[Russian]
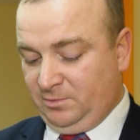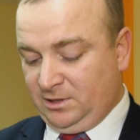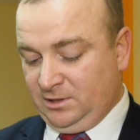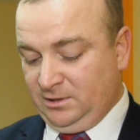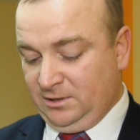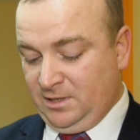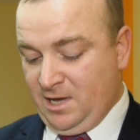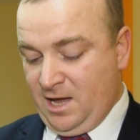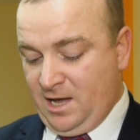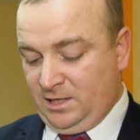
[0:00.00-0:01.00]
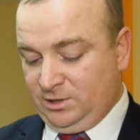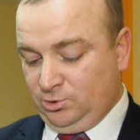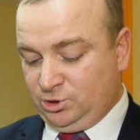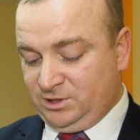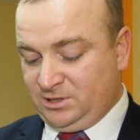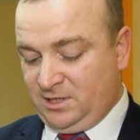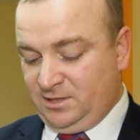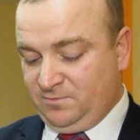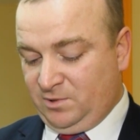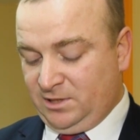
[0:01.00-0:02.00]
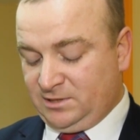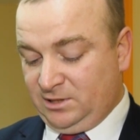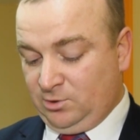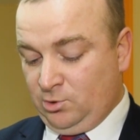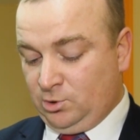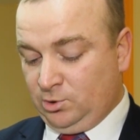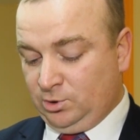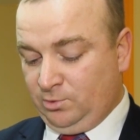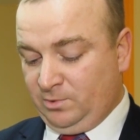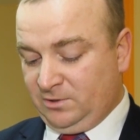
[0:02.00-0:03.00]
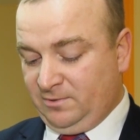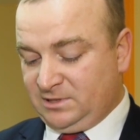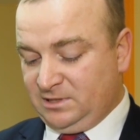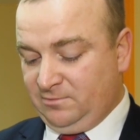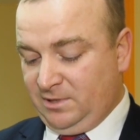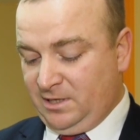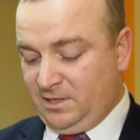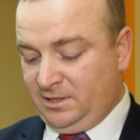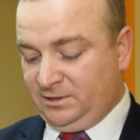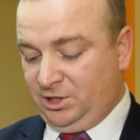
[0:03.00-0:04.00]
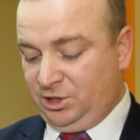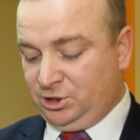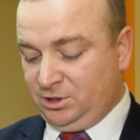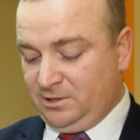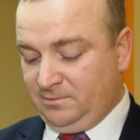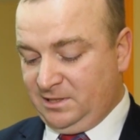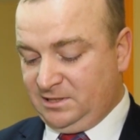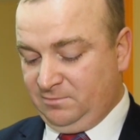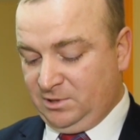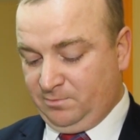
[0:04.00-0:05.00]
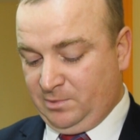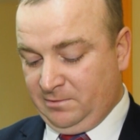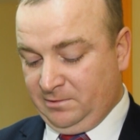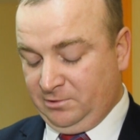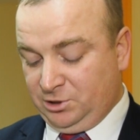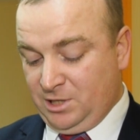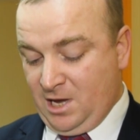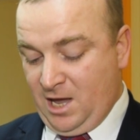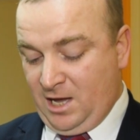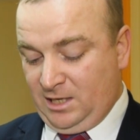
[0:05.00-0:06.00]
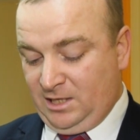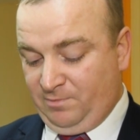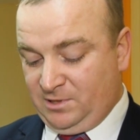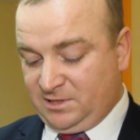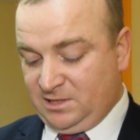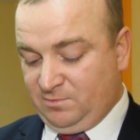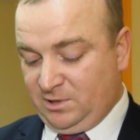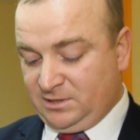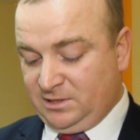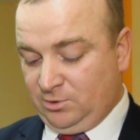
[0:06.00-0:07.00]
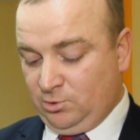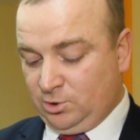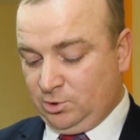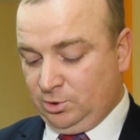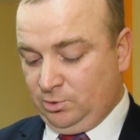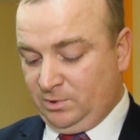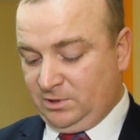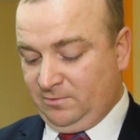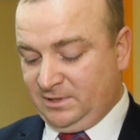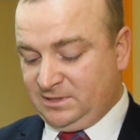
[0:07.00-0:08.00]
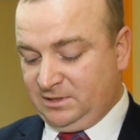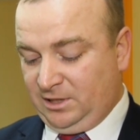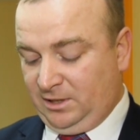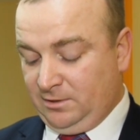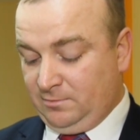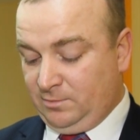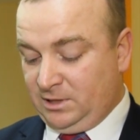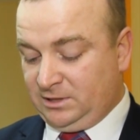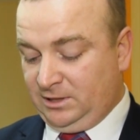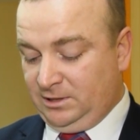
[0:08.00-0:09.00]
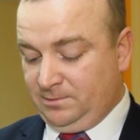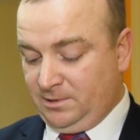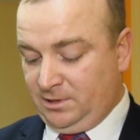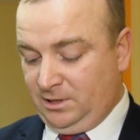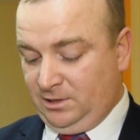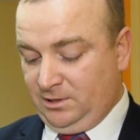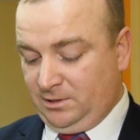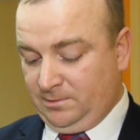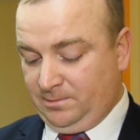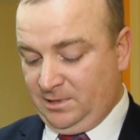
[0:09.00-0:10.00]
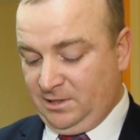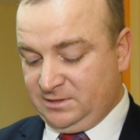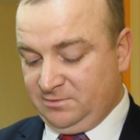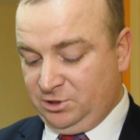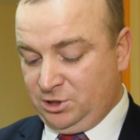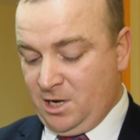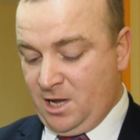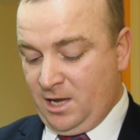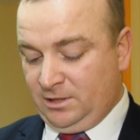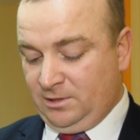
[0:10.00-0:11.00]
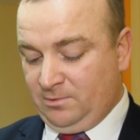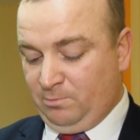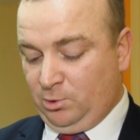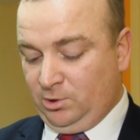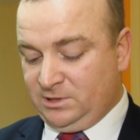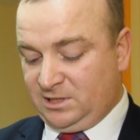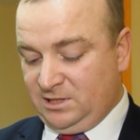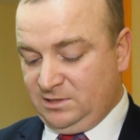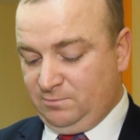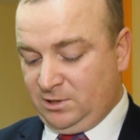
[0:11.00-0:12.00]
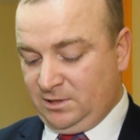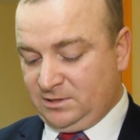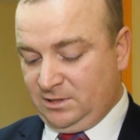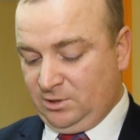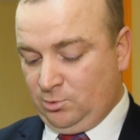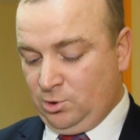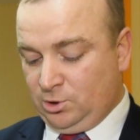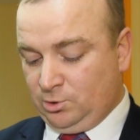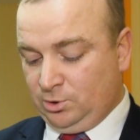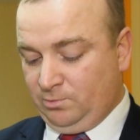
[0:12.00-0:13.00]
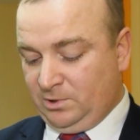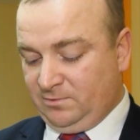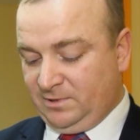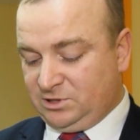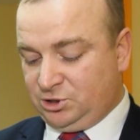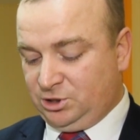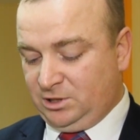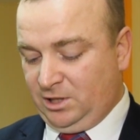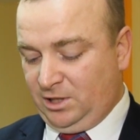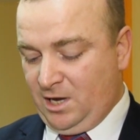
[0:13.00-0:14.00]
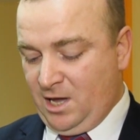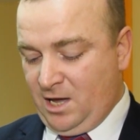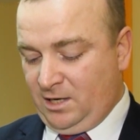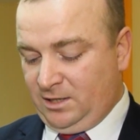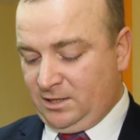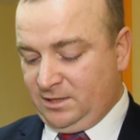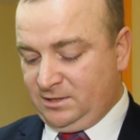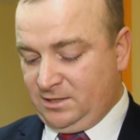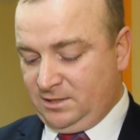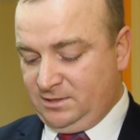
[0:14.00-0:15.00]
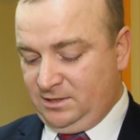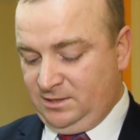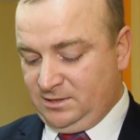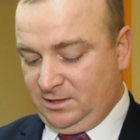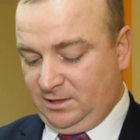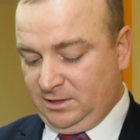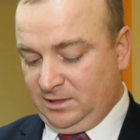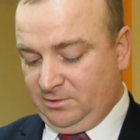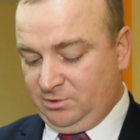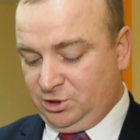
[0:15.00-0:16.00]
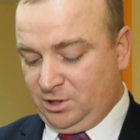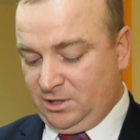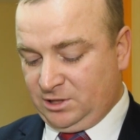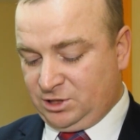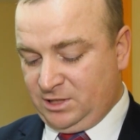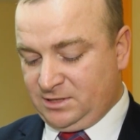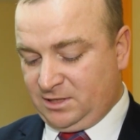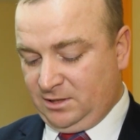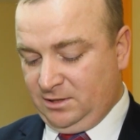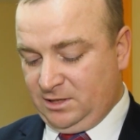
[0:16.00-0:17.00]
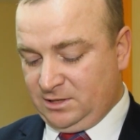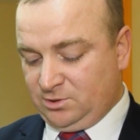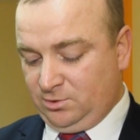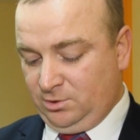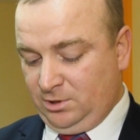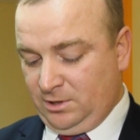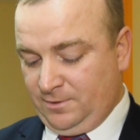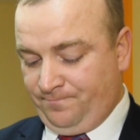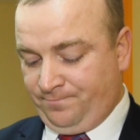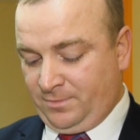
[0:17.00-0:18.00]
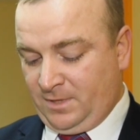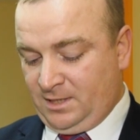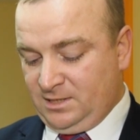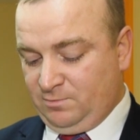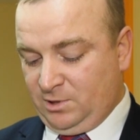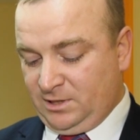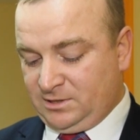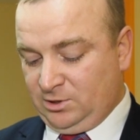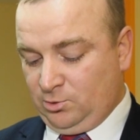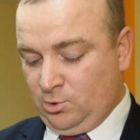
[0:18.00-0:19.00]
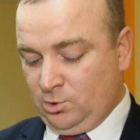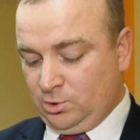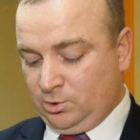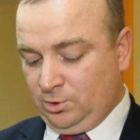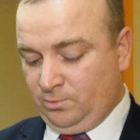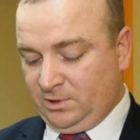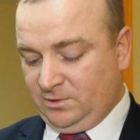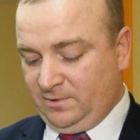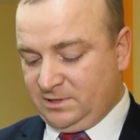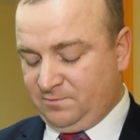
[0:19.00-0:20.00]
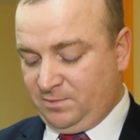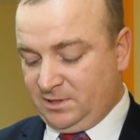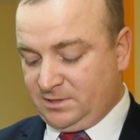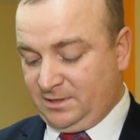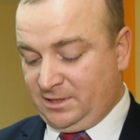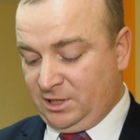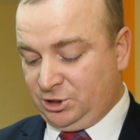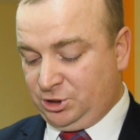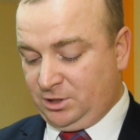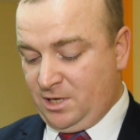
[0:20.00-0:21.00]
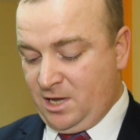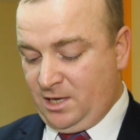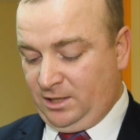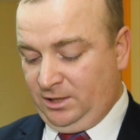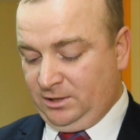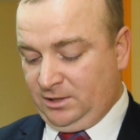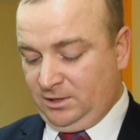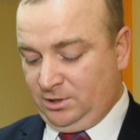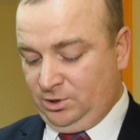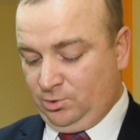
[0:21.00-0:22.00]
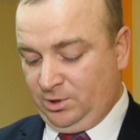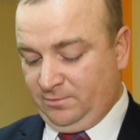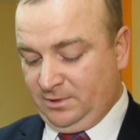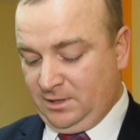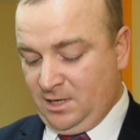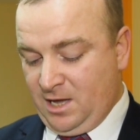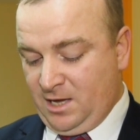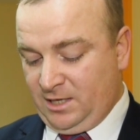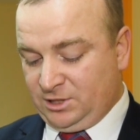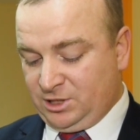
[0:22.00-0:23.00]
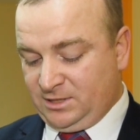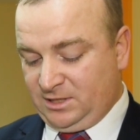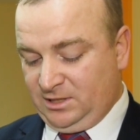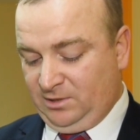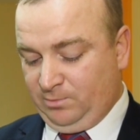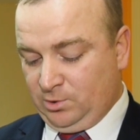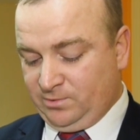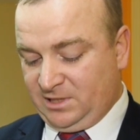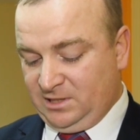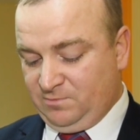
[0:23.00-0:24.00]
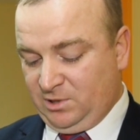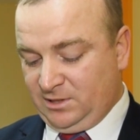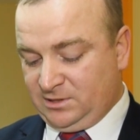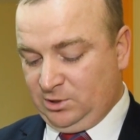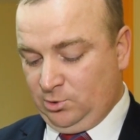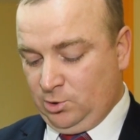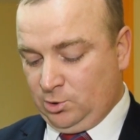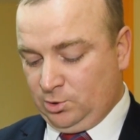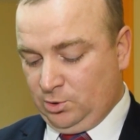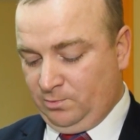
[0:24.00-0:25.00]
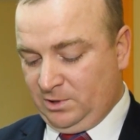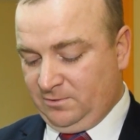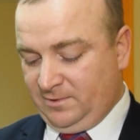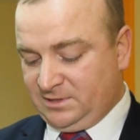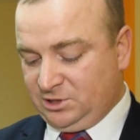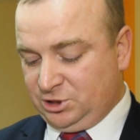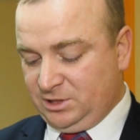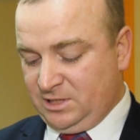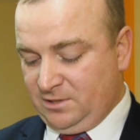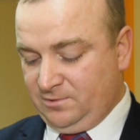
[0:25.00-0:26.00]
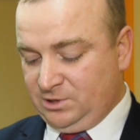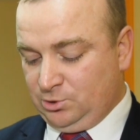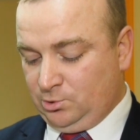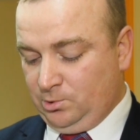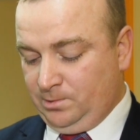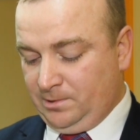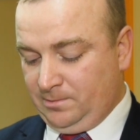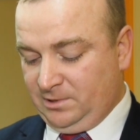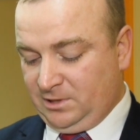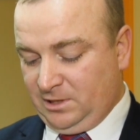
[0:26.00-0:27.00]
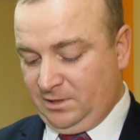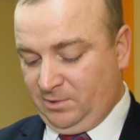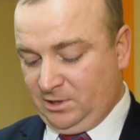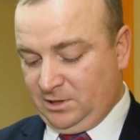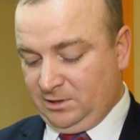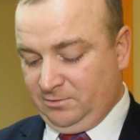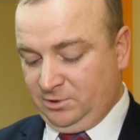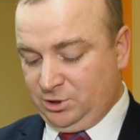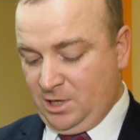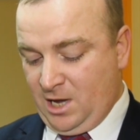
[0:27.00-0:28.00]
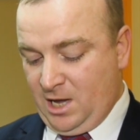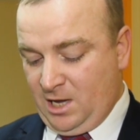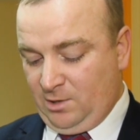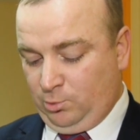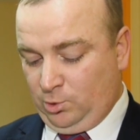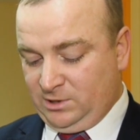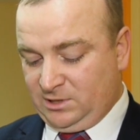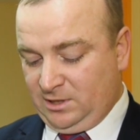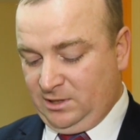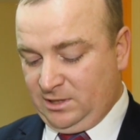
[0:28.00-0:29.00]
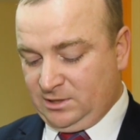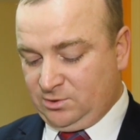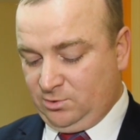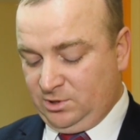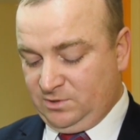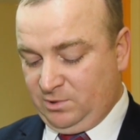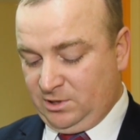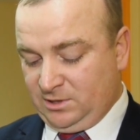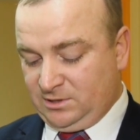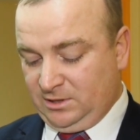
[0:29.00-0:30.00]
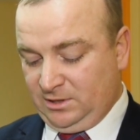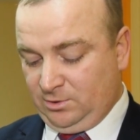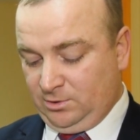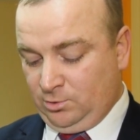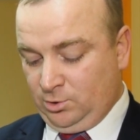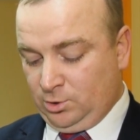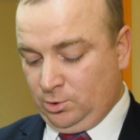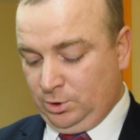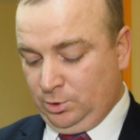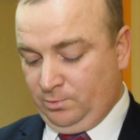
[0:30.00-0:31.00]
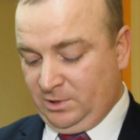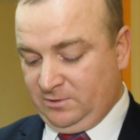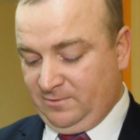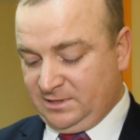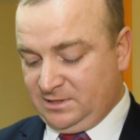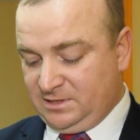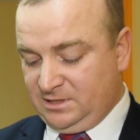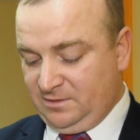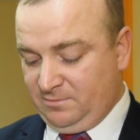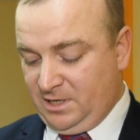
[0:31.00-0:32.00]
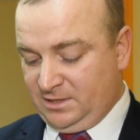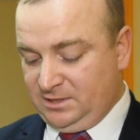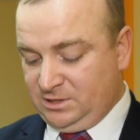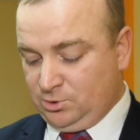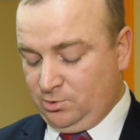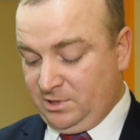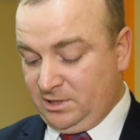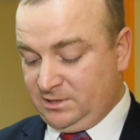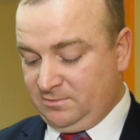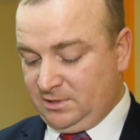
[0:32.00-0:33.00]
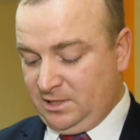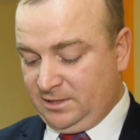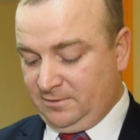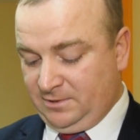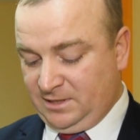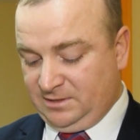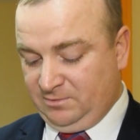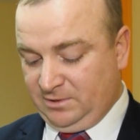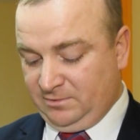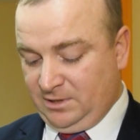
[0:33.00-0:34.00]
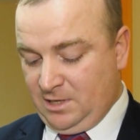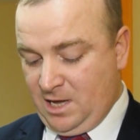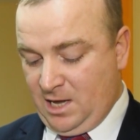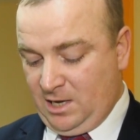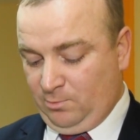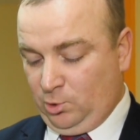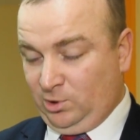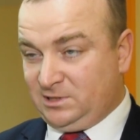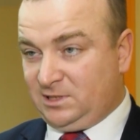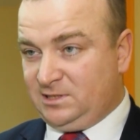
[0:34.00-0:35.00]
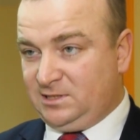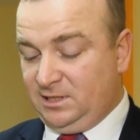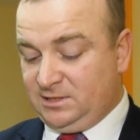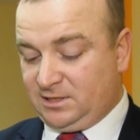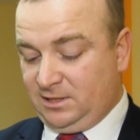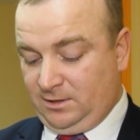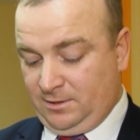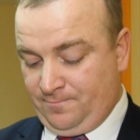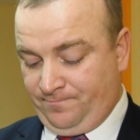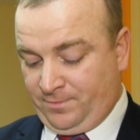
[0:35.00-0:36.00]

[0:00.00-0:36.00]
Михайловна. Дошицкий избирательный округ номер 22. Андрейченко Владимир Павлович. Лепельский избирательный округ номер 23. Мартынов Игорь Феликсович. Новополоцкий избирательный округ номер 24. Карась Денис Николаевич, Аршанский городской избирательный округ номер 25 Крачек Инна Юрьевна, Аршанский Днепровский избирательный округ номер 26 Васюков Виталий Михайлович, Полоцкий городской избирательный округ номер 27 Одинцова Светлана Владимировна, Полоцкий сельский